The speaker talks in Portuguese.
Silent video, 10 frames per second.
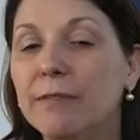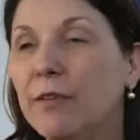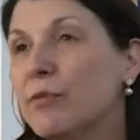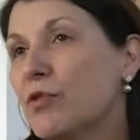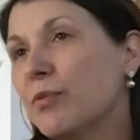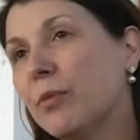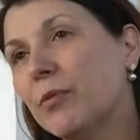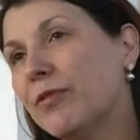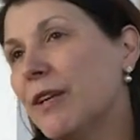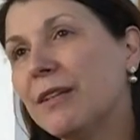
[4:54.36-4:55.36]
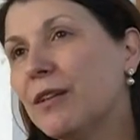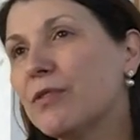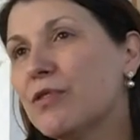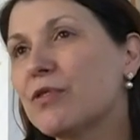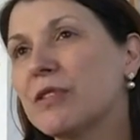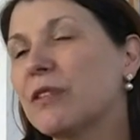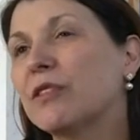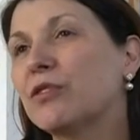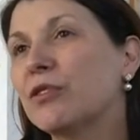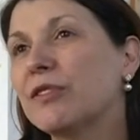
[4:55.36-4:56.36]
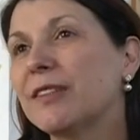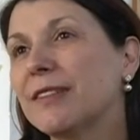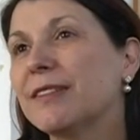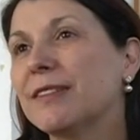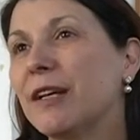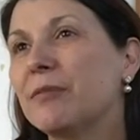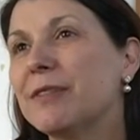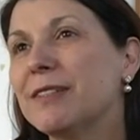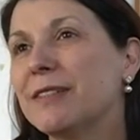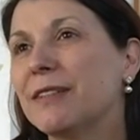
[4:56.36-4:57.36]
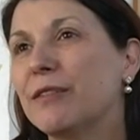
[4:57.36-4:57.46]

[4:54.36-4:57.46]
Vamos promover então a discussão de todos esses temas